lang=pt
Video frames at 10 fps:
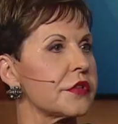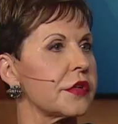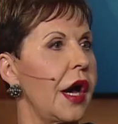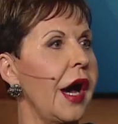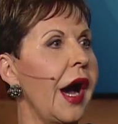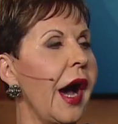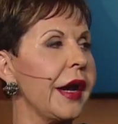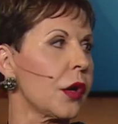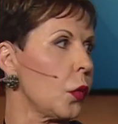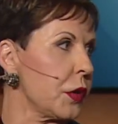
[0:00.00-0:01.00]
dá uma
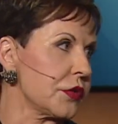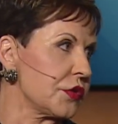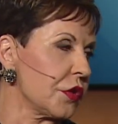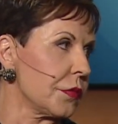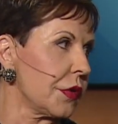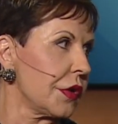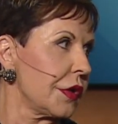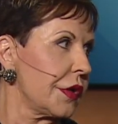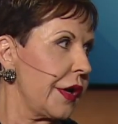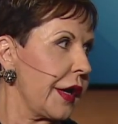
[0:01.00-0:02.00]
sabedoria maior
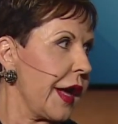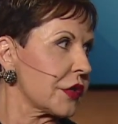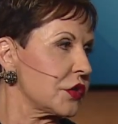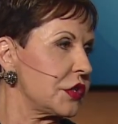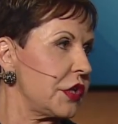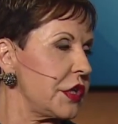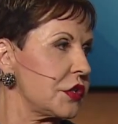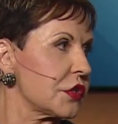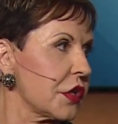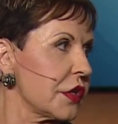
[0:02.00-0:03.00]
e nos
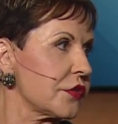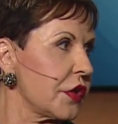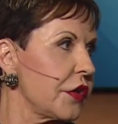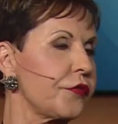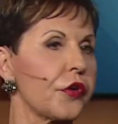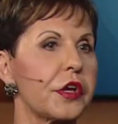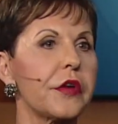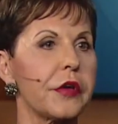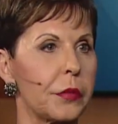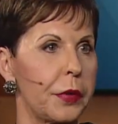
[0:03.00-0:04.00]
ensina que ao perdoar as
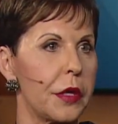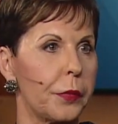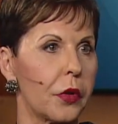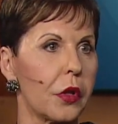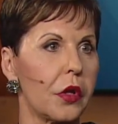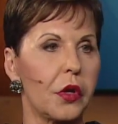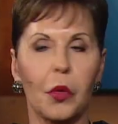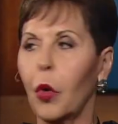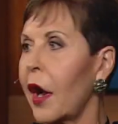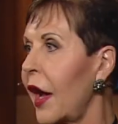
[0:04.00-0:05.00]
pessoas estamos
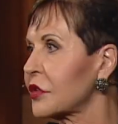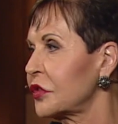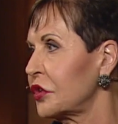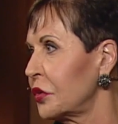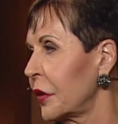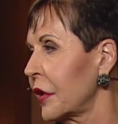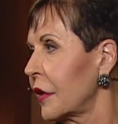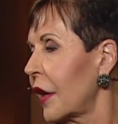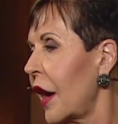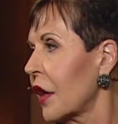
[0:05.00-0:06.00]
realmente fazendo
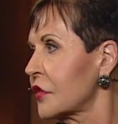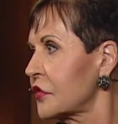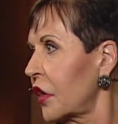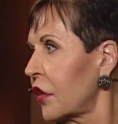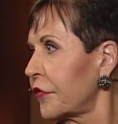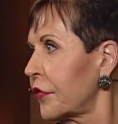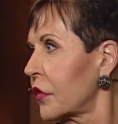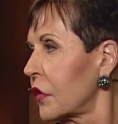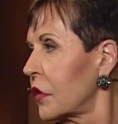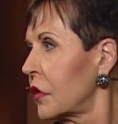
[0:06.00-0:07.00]
um favor
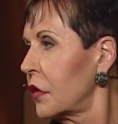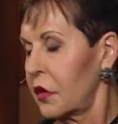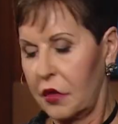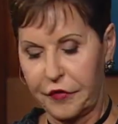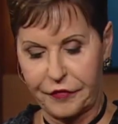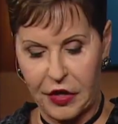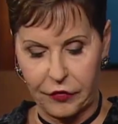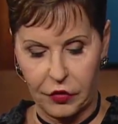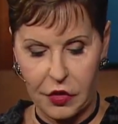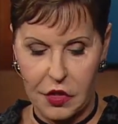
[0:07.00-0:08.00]
a nós
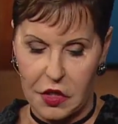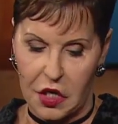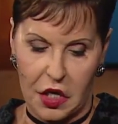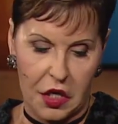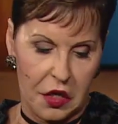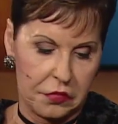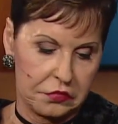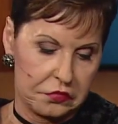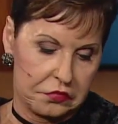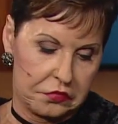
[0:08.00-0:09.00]
mesmos e